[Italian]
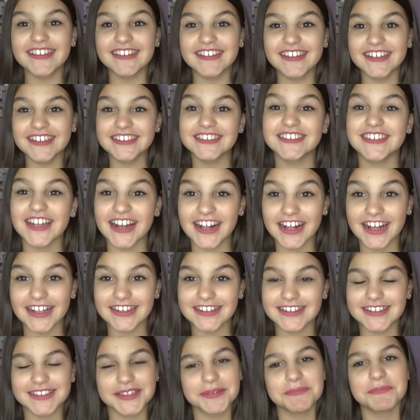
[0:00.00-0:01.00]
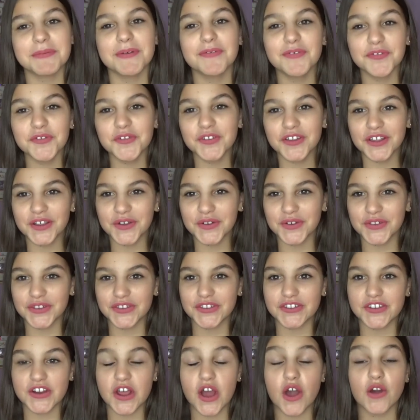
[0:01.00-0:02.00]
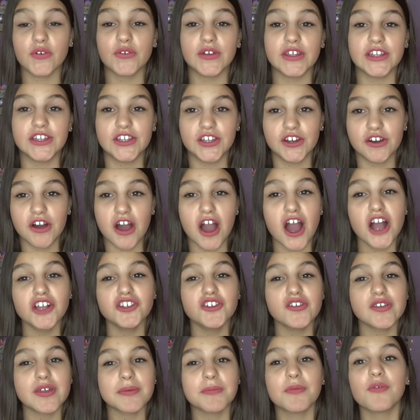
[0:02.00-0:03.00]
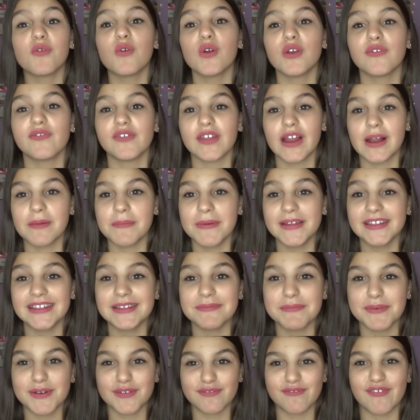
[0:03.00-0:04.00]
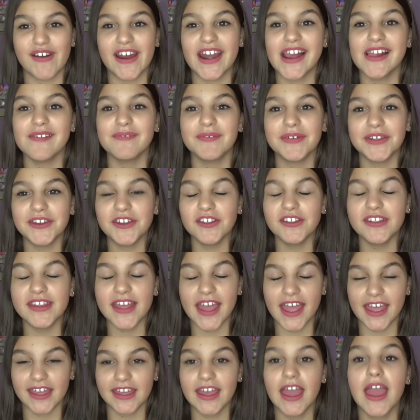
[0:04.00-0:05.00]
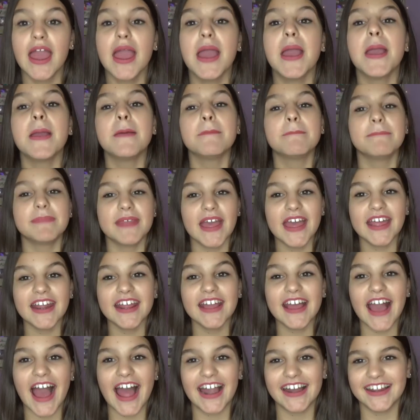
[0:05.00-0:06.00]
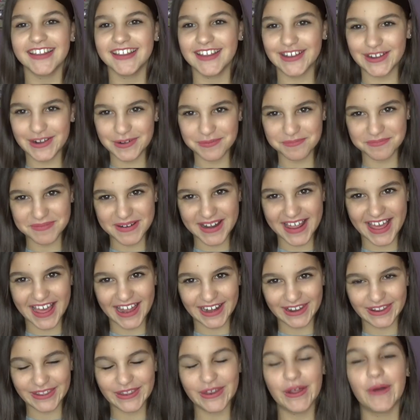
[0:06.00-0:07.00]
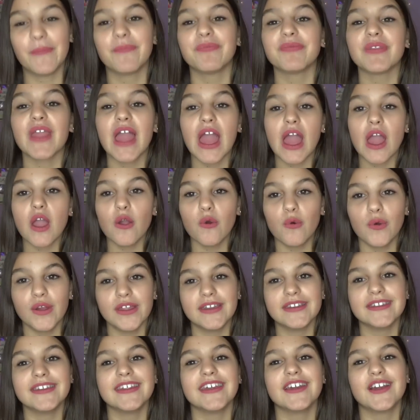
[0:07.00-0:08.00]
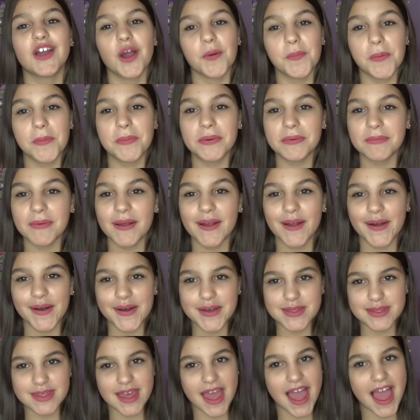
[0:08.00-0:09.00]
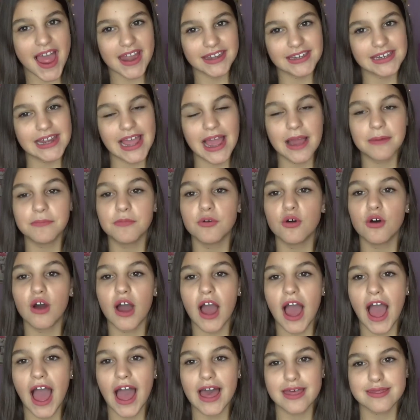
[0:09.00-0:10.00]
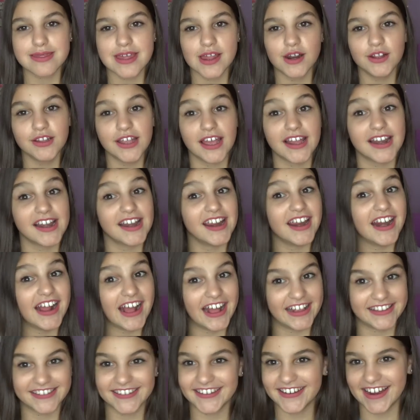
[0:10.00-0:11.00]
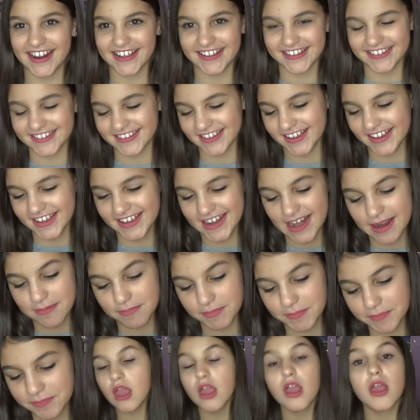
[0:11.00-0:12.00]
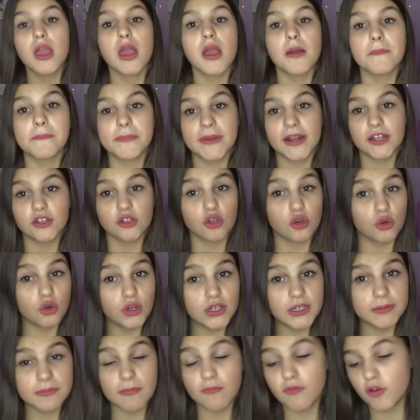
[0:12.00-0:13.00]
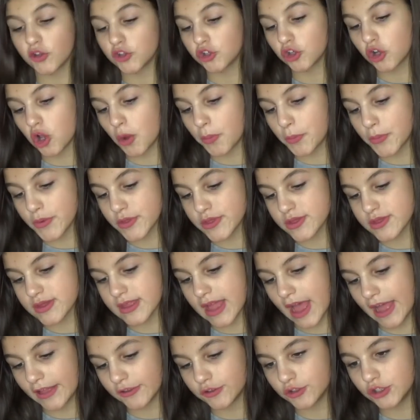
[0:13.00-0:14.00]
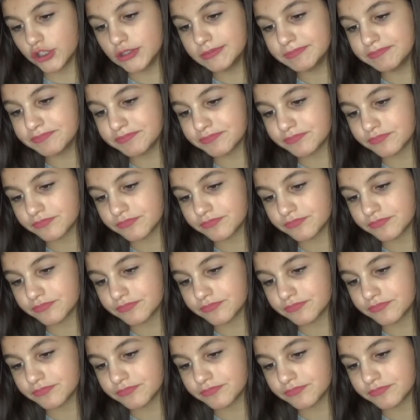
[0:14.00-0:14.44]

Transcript: ragazze, ciao ragazzi, benvenuti in questo nuovo video. Oggi siamo qui finalmente per fare il video dei miei regali di compleanno. Quindi come prima cosa andiamo a salutare le ragazze da Instagram. Prendo l'ultima foto che ho postato